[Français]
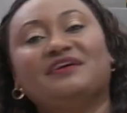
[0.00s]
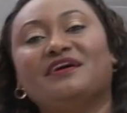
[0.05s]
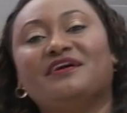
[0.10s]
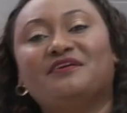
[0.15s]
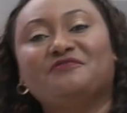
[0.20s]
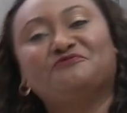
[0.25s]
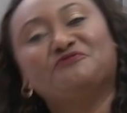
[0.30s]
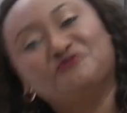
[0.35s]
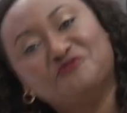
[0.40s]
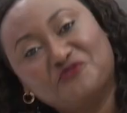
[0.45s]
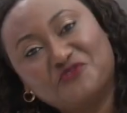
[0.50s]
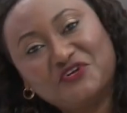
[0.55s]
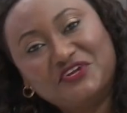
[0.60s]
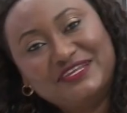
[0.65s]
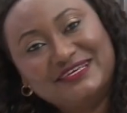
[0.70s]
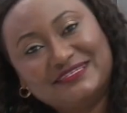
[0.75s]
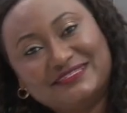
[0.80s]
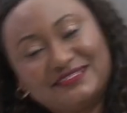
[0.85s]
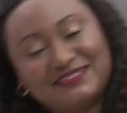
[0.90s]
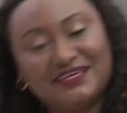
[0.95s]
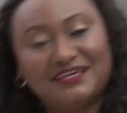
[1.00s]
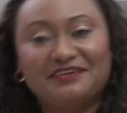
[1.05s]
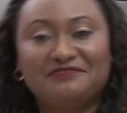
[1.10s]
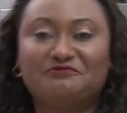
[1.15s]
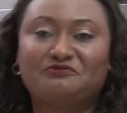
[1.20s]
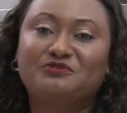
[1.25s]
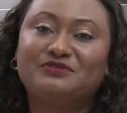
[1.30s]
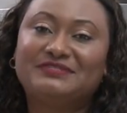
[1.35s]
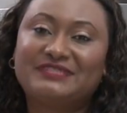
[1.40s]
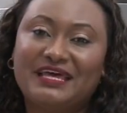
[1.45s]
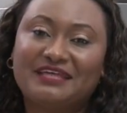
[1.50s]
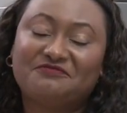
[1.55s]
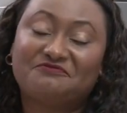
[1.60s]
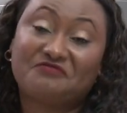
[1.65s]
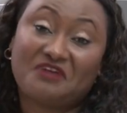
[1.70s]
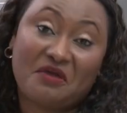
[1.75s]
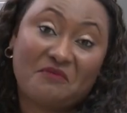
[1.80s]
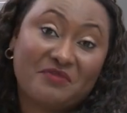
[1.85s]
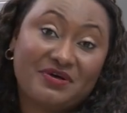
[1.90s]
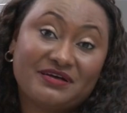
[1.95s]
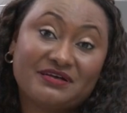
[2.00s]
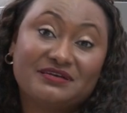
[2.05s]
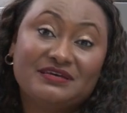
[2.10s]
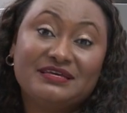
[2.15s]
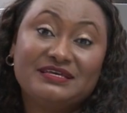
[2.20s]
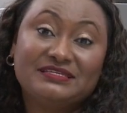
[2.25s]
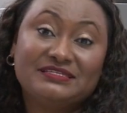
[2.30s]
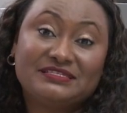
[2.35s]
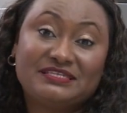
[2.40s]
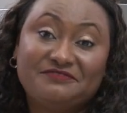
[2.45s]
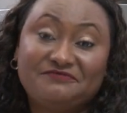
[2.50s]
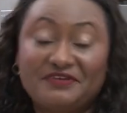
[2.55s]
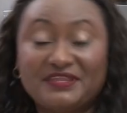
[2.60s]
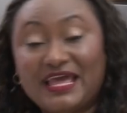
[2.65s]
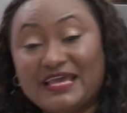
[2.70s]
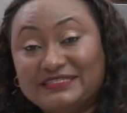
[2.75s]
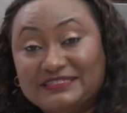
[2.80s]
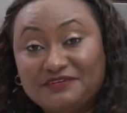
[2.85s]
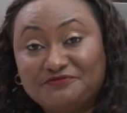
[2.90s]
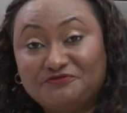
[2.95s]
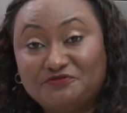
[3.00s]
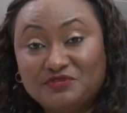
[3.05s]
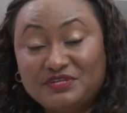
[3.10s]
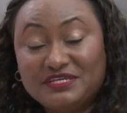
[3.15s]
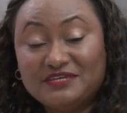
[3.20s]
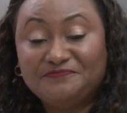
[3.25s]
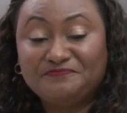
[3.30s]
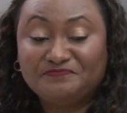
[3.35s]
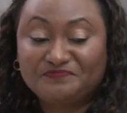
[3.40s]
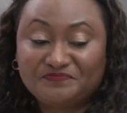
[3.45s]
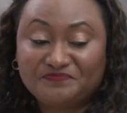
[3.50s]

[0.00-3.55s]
Euh, vous vous connaissez, vous êtes vraiment ce qui fait d'Haïti en folie